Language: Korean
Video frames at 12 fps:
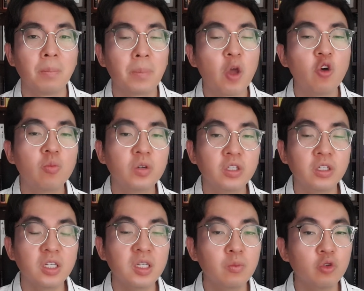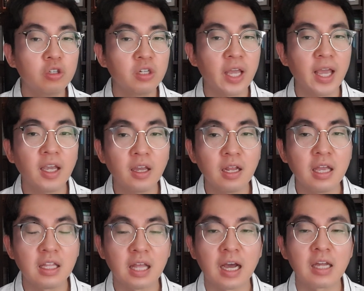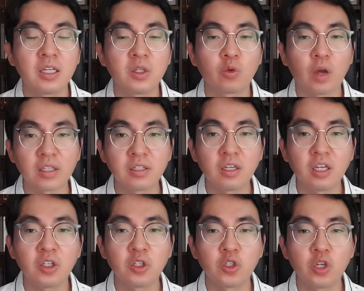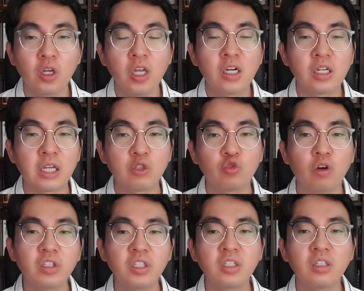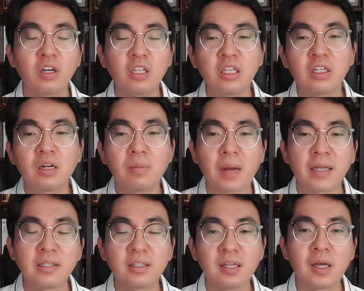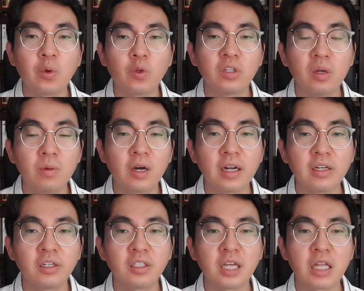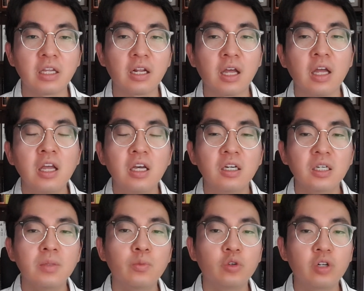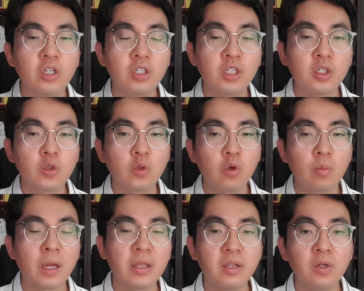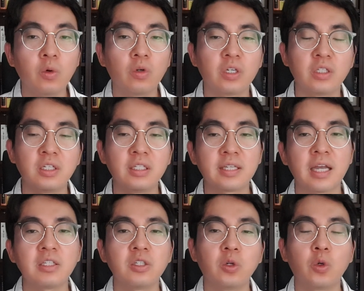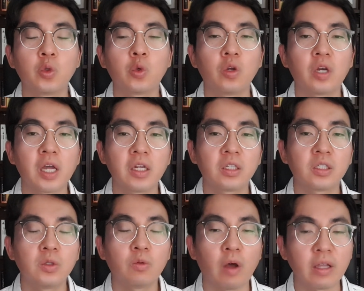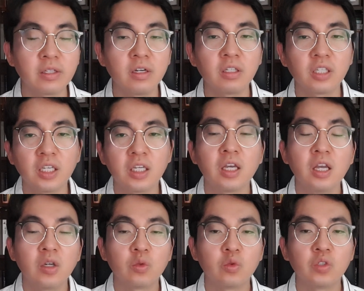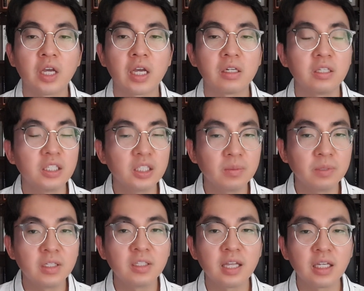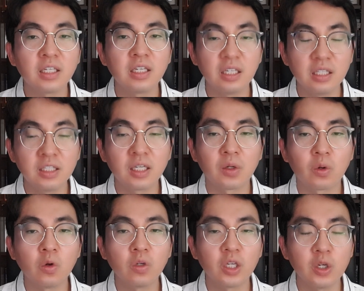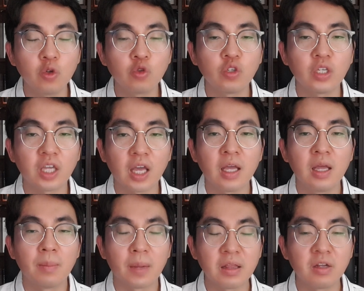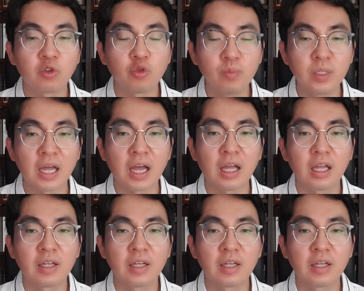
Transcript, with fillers: 배움은 의문을 해결해 나가는 과정이거든요. 그냥 주어진 거 이거를 마스터하고 넘어가는 것이 아니라 의문을 스스로 만들고 그것을 찾으려고 노력하는 그 과정이 우리 아이를 이십일 세기 인재로 키울 수 있게 만들어줍니다.